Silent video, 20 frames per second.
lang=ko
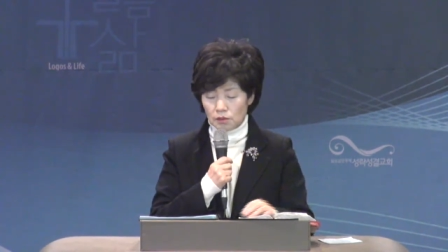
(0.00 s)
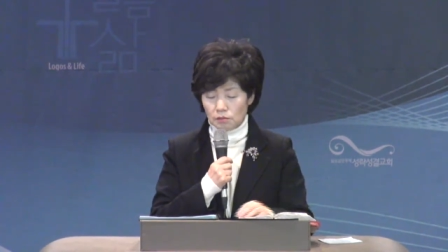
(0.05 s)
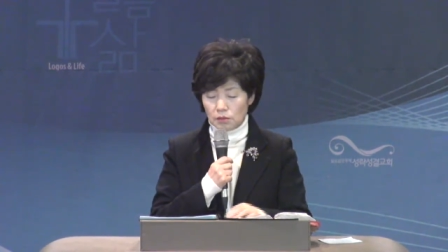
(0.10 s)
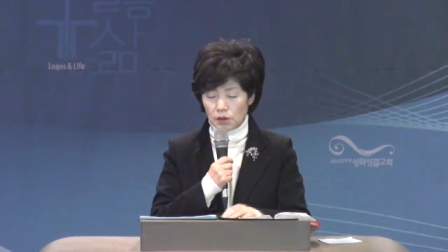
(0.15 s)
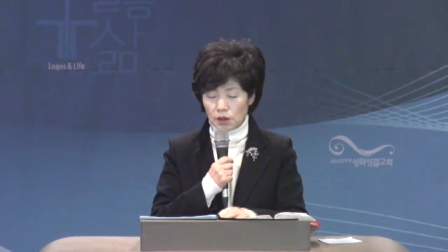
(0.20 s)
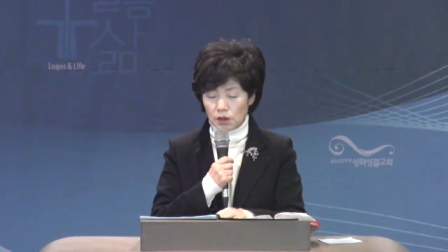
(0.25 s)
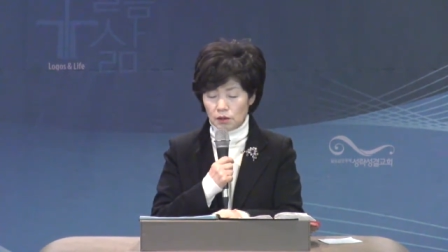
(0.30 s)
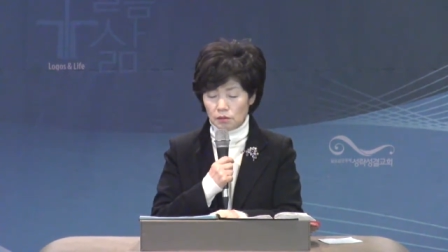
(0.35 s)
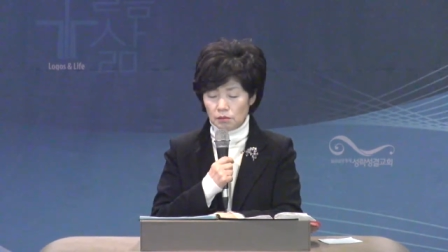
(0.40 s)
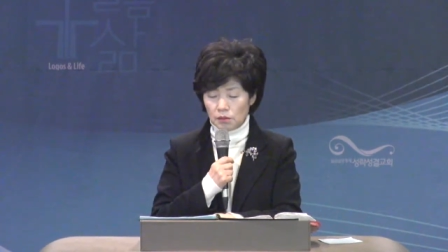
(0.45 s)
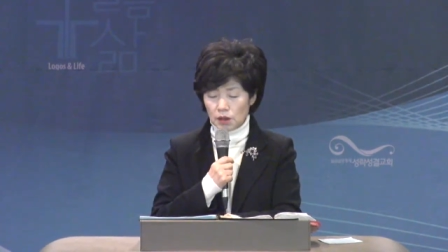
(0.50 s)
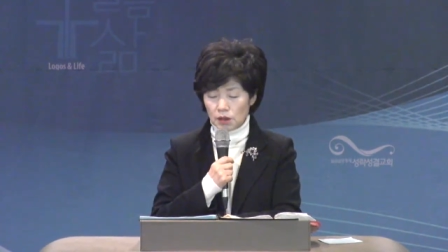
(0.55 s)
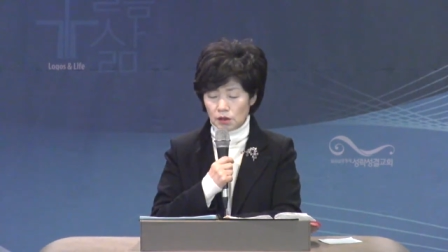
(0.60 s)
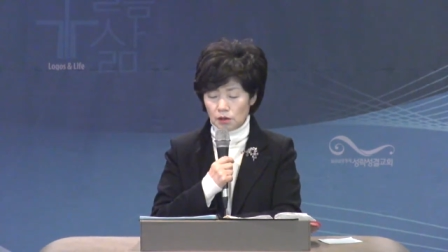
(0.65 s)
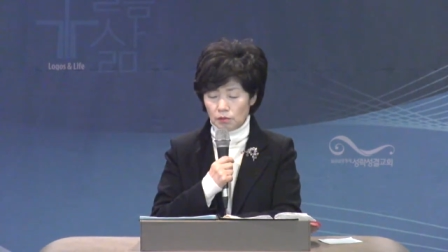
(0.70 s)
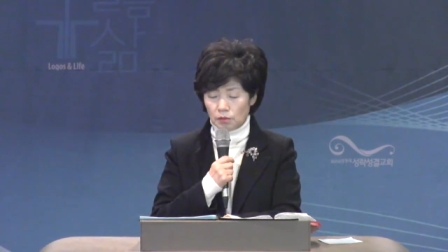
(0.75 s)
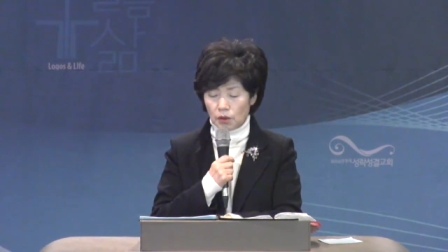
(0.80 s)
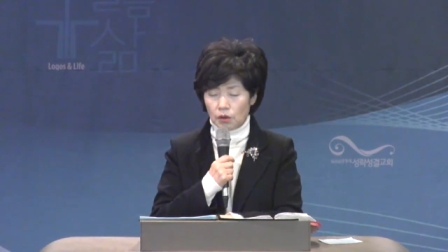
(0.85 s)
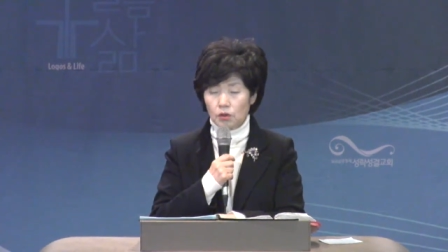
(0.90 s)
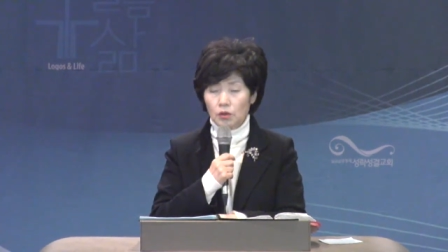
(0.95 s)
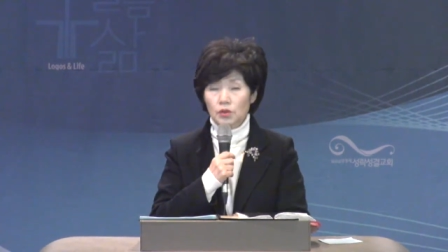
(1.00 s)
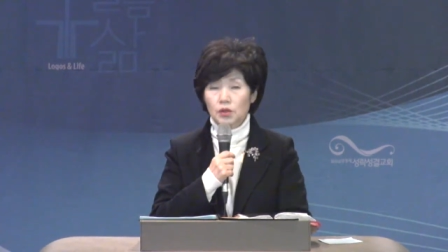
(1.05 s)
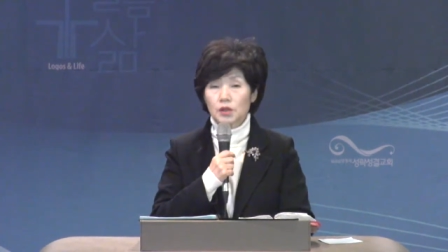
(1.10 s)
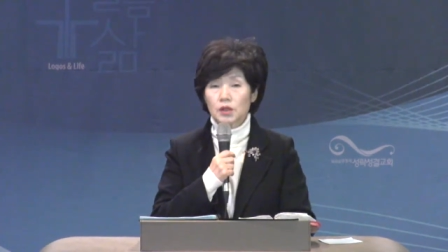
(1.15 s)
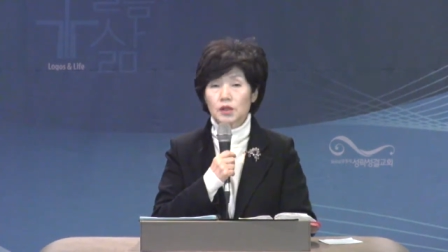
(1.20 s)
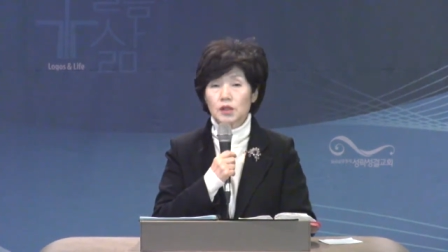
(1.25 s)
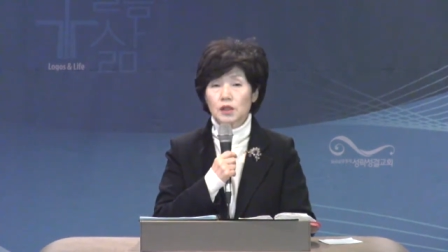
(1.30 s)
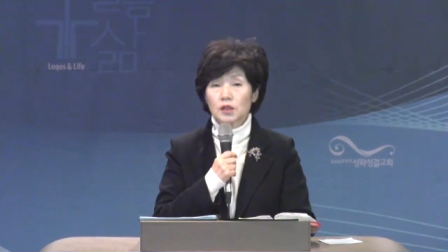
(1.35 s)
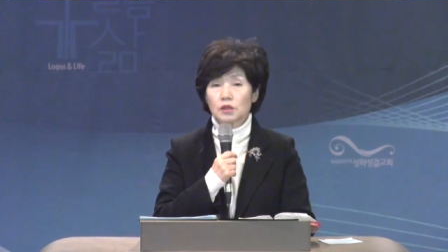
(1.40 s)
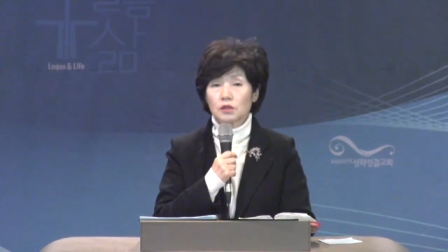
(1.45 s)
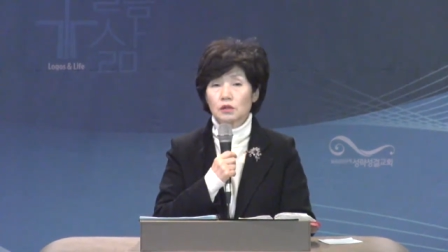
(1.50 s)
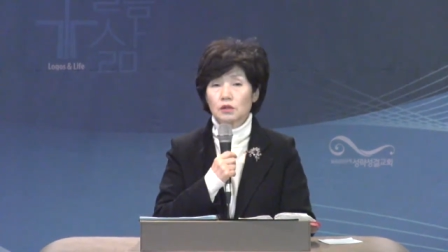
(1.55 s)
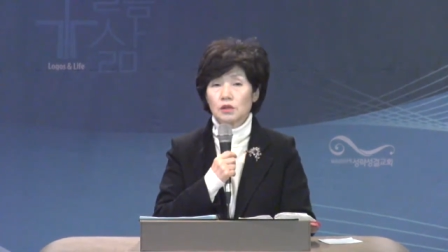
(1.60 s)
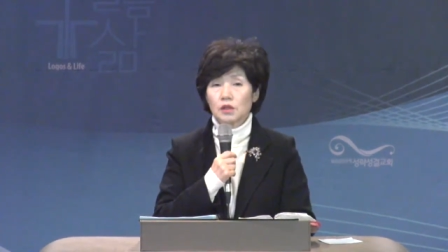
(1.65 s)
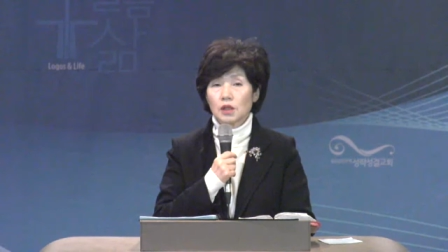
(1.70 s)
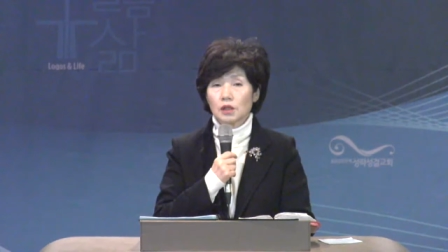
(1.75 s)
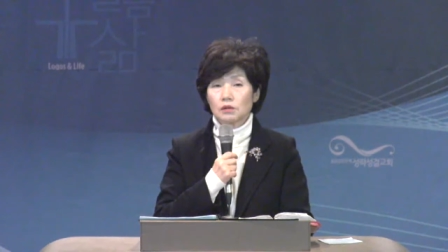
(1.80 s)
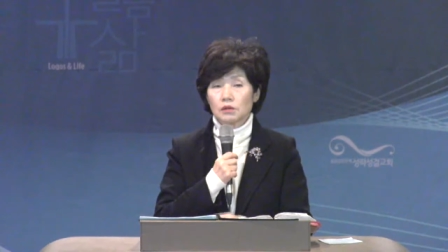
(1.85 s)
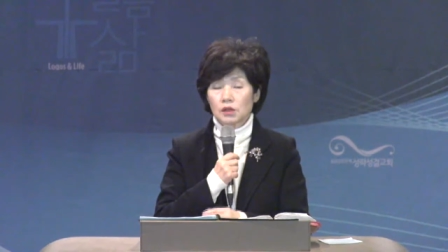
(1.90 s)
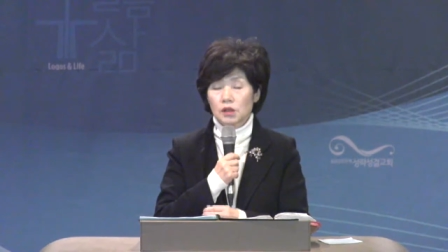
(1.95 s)
믿음에서 멀어지게 하는
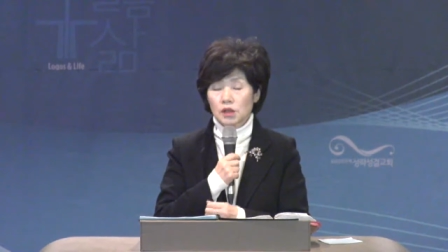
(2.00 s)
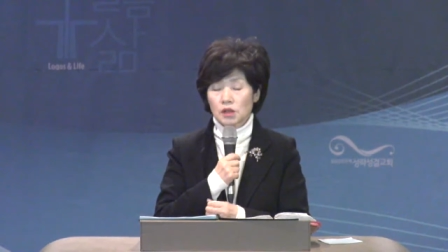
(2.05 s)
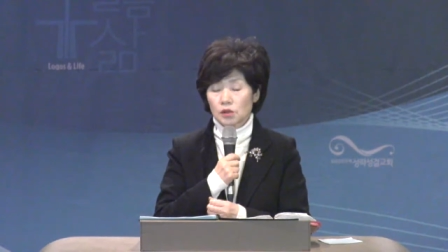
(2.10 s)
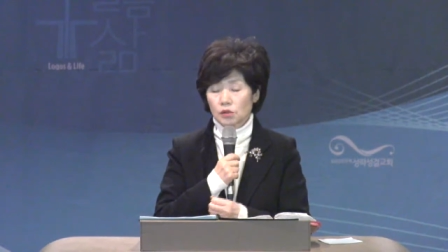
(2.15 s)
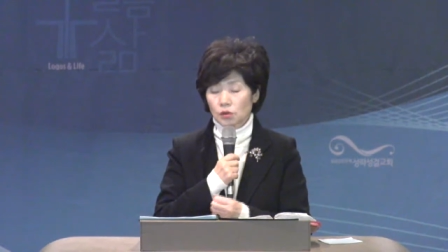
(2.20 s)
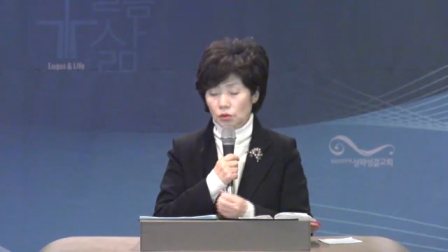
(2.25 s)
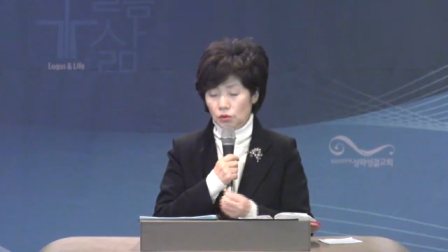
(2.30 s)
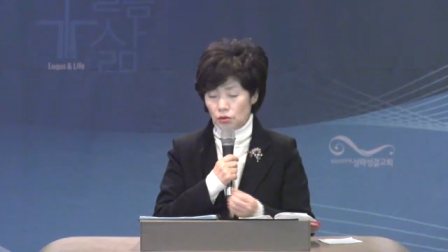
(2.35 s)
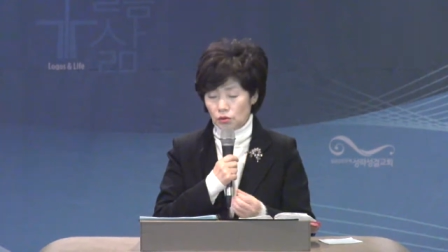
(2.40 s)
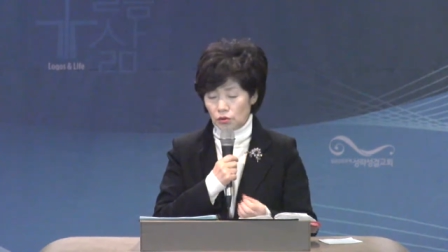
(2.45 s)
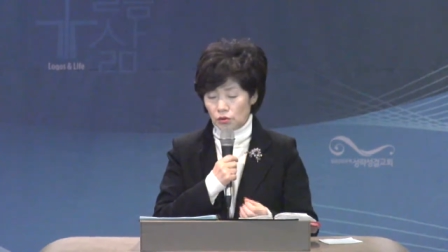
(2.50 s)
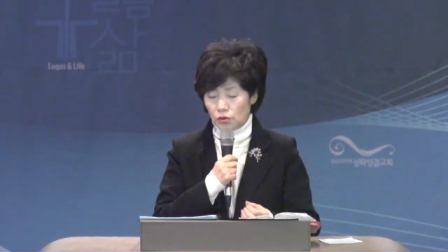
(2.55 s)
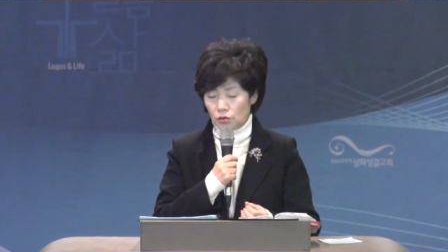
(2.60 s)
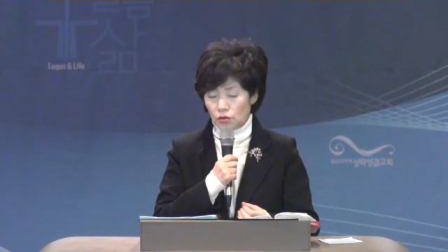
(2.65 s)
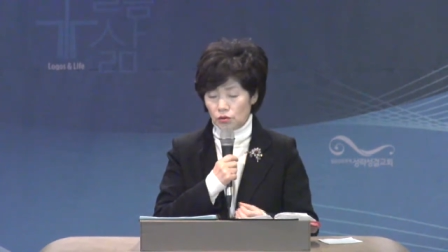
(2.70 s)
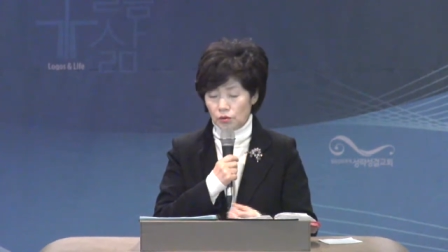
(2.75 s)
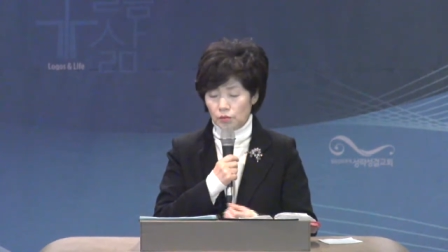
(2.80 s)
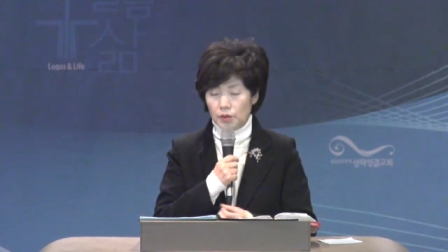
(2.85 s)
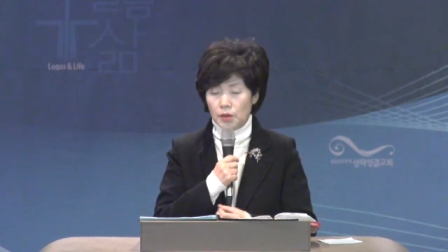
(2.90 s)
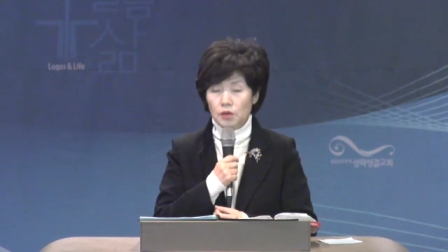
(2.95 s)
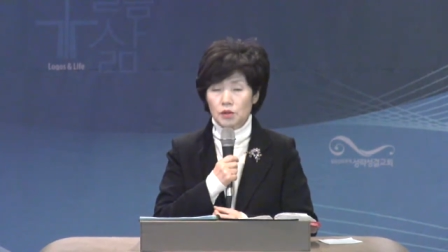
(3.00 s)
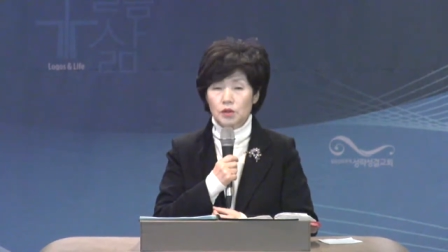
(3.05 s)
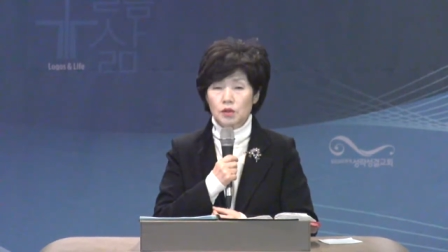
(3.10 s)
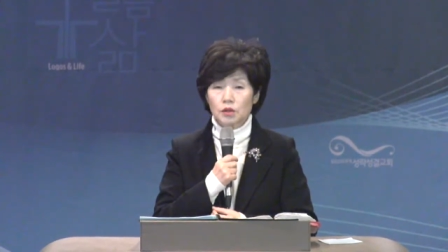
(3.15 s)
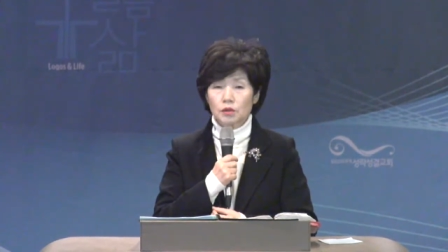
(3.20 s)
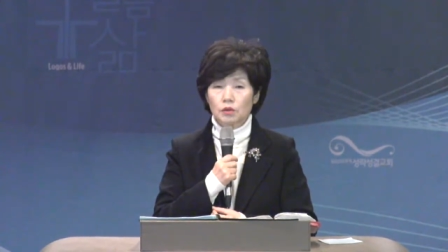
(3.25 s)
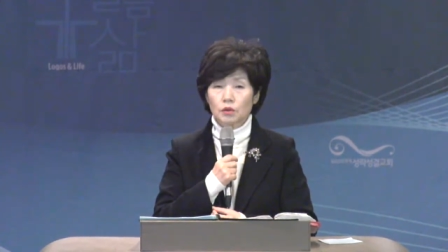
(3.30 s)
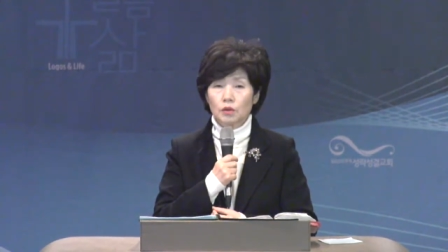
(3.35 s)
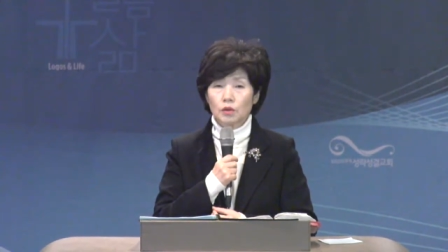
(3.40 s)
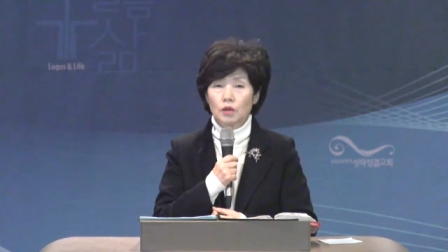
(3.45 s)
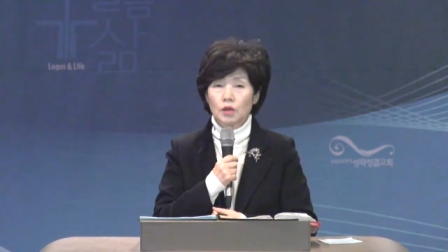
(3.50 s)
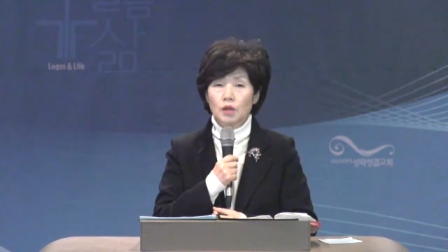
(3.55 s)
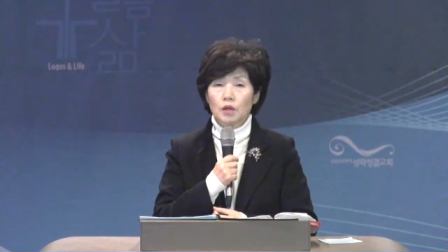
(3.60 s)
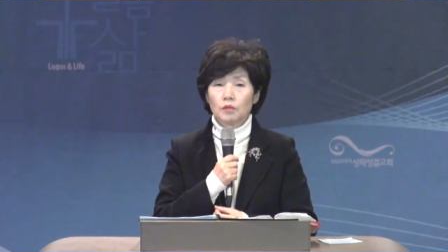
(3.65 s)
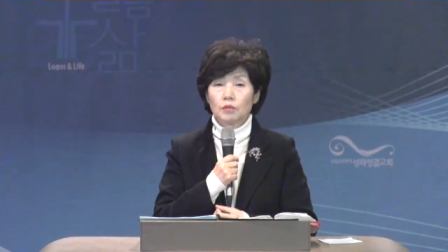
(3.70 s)
전략을 지속적으로 펼치고